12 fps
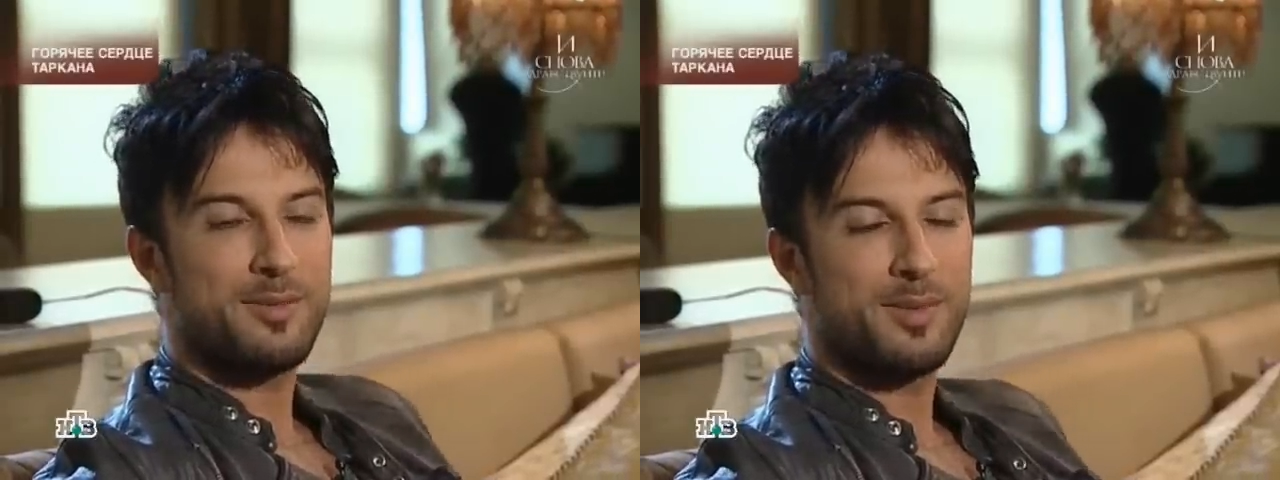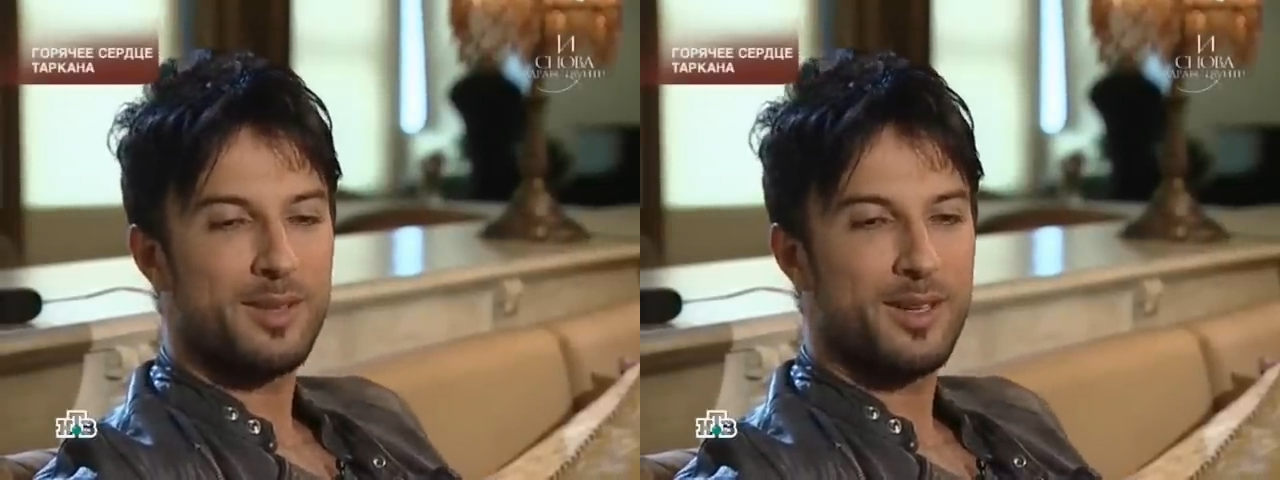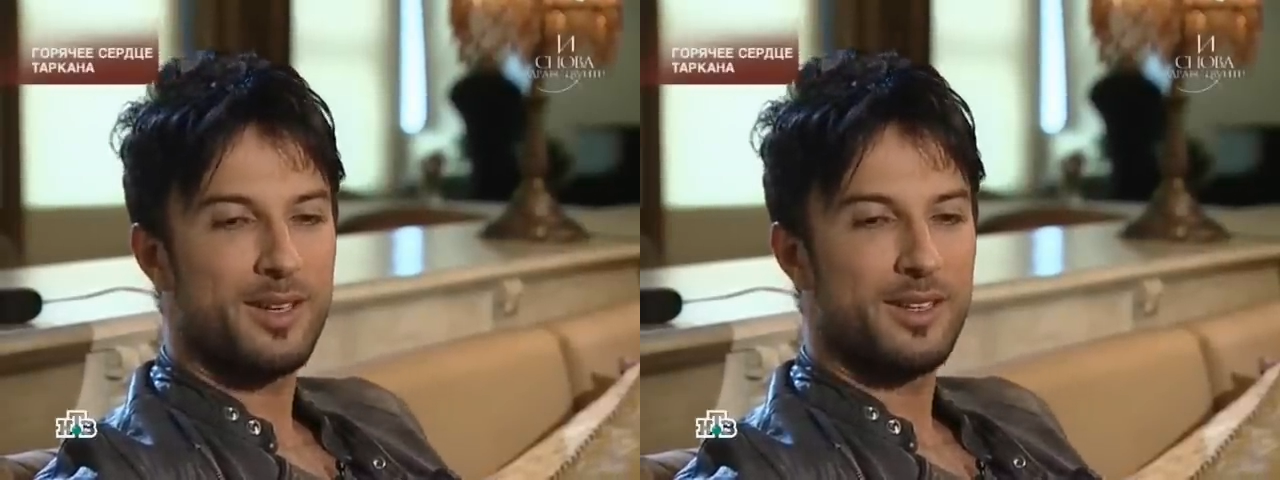
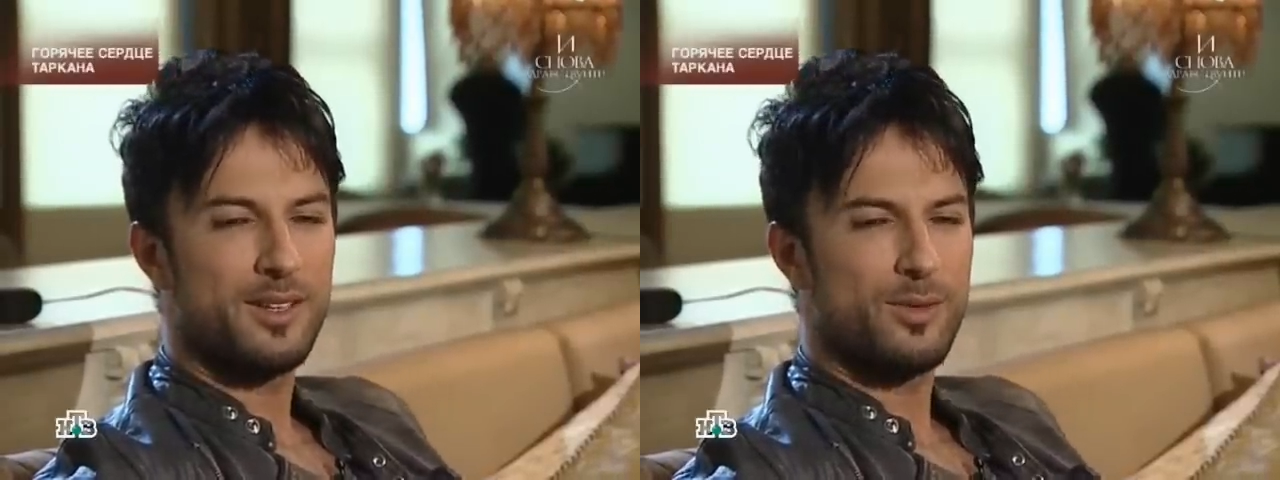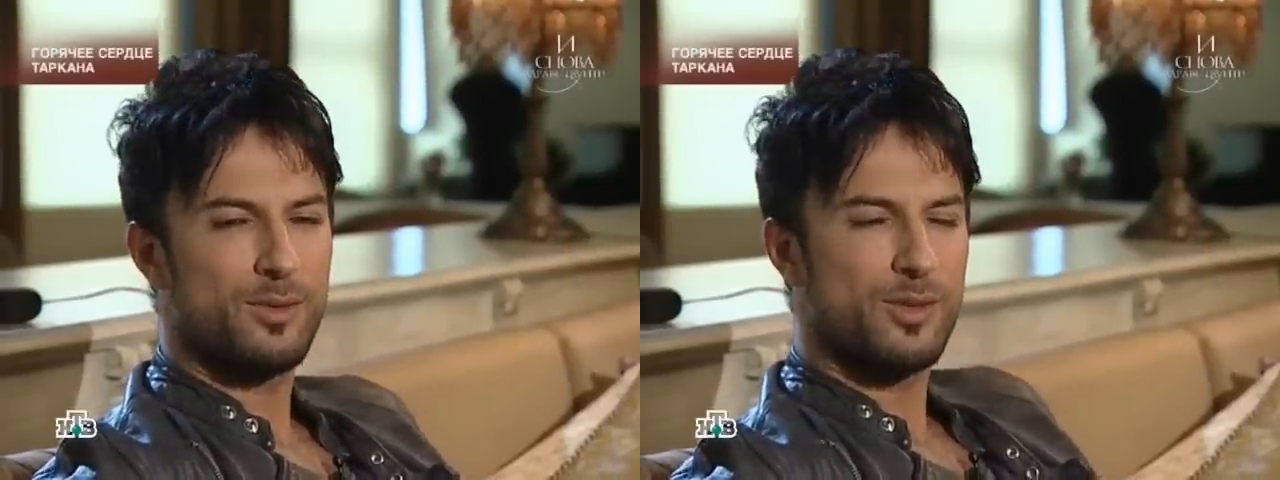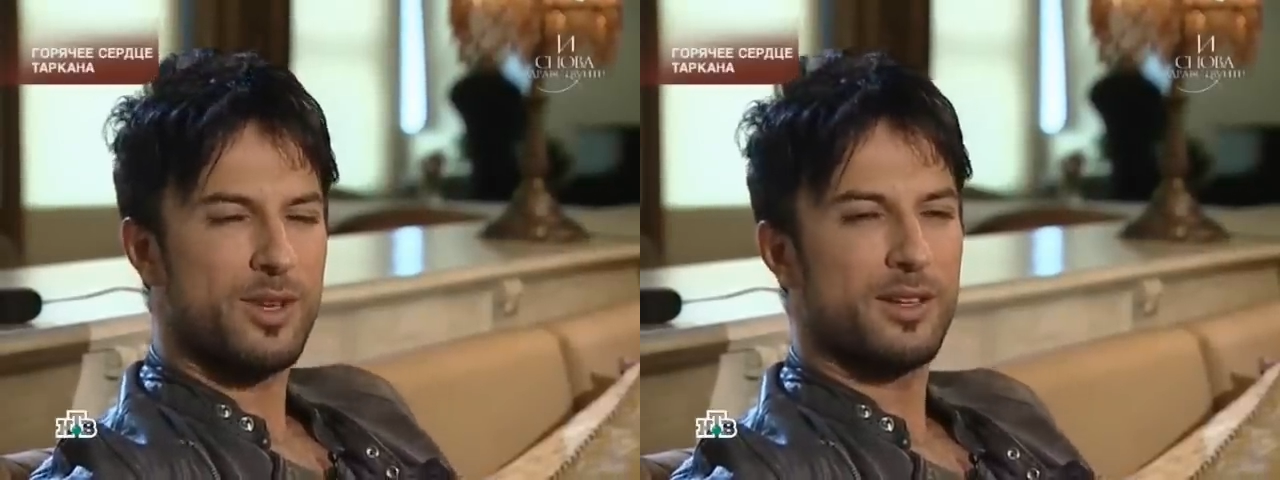она
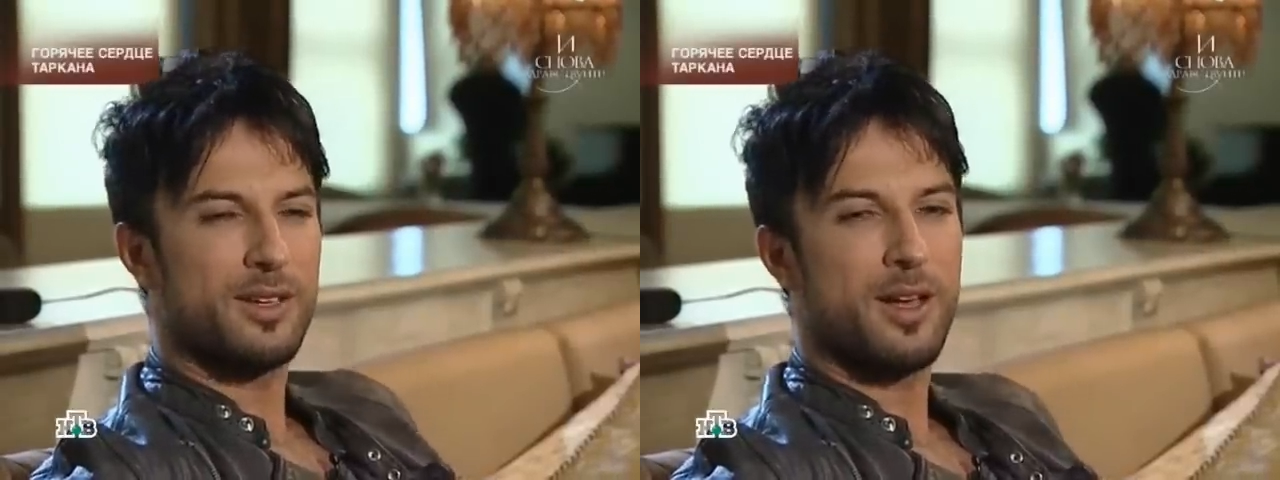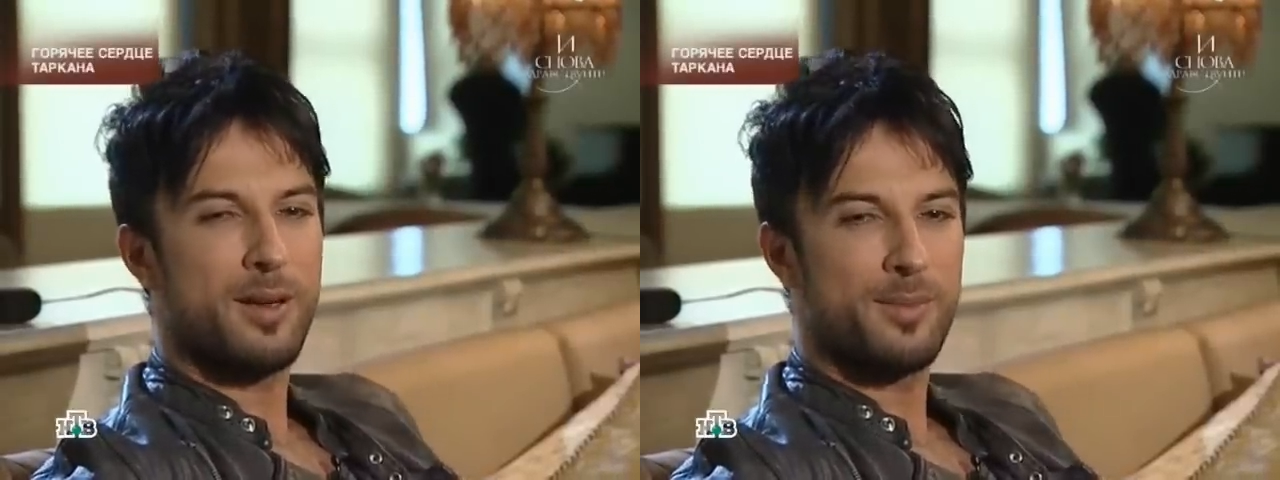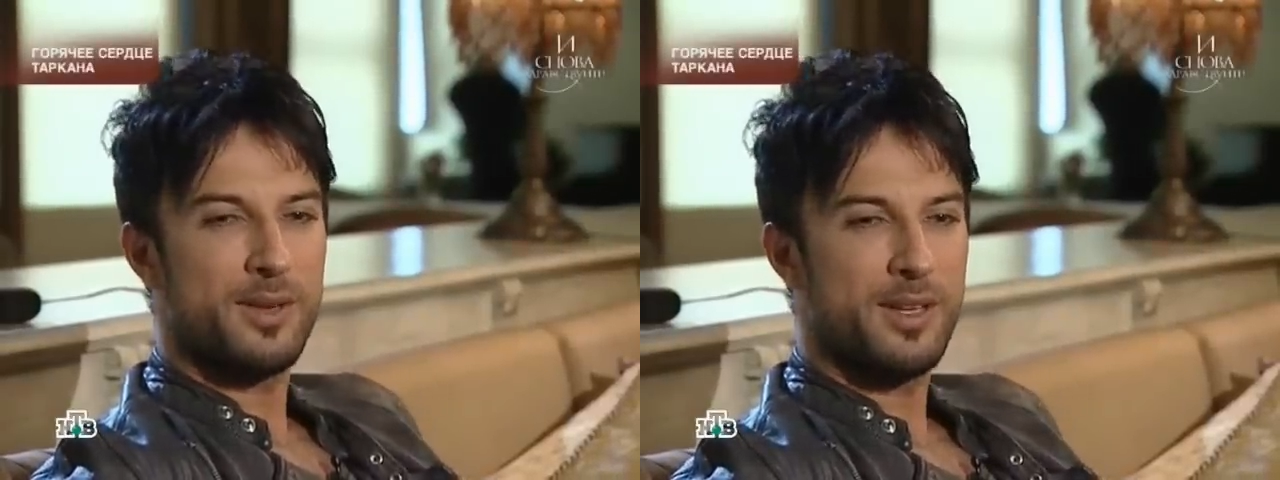попала в
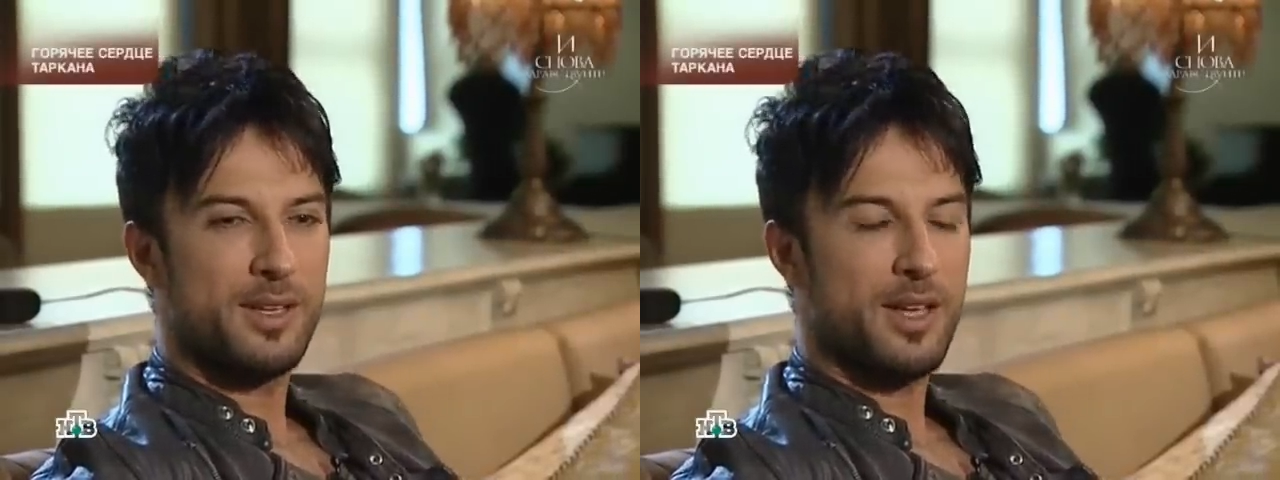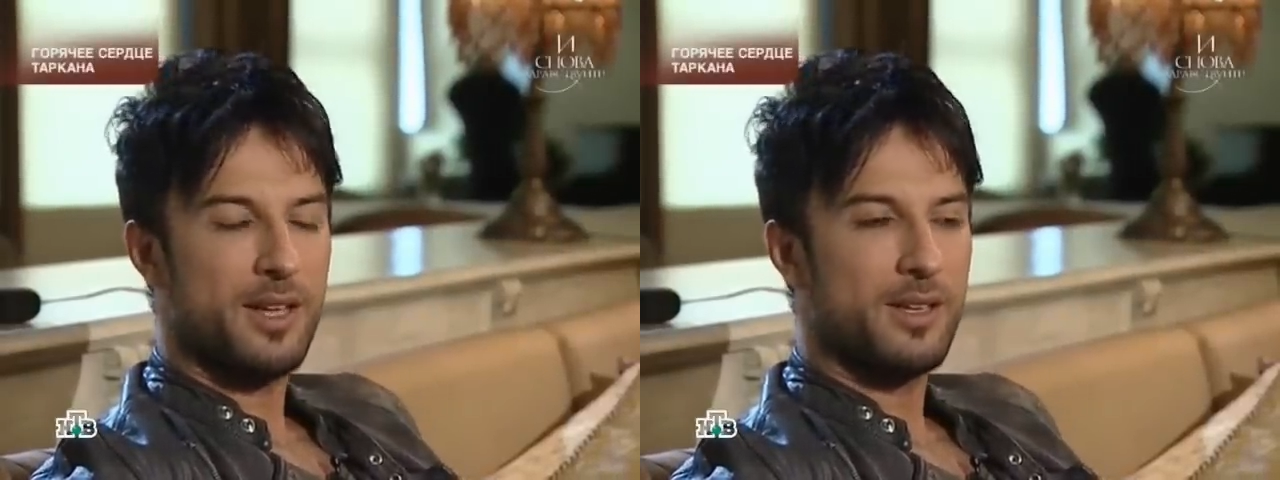страшную аварию